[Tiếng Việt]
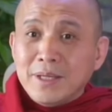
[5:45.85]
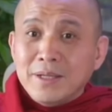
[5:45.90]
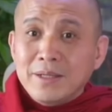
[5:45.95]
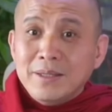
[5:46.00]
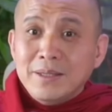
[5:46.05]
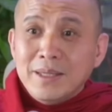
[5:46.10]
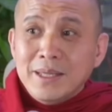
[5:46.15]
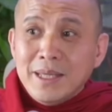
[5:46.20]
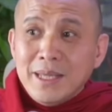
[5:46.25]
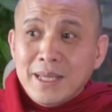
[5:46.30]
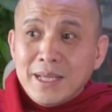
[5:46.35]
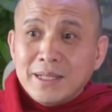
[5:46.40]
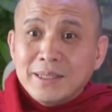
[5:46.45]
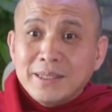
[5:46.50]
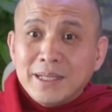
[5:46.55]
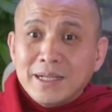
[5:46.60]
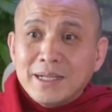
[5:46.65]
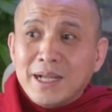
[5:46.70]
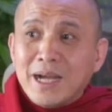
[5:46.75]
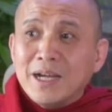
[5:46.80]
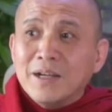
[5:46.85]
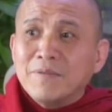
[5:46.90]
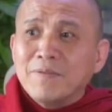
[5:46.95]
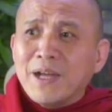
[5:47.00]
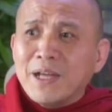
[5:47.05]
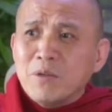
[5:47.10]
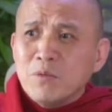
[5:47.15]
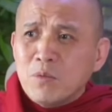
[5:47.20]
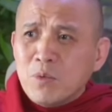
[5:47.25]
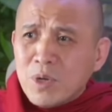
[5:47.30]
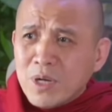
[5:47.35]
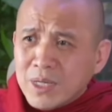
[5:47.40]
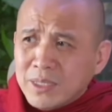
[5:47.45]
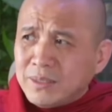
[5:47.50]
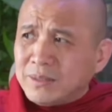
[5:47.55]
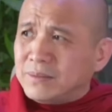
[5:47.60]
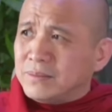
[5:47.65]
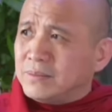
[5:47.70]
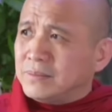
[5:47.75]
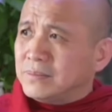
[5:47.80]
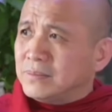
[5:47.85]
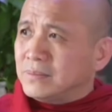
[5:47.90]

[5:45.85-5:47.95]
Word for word: những việc ta cần phải quên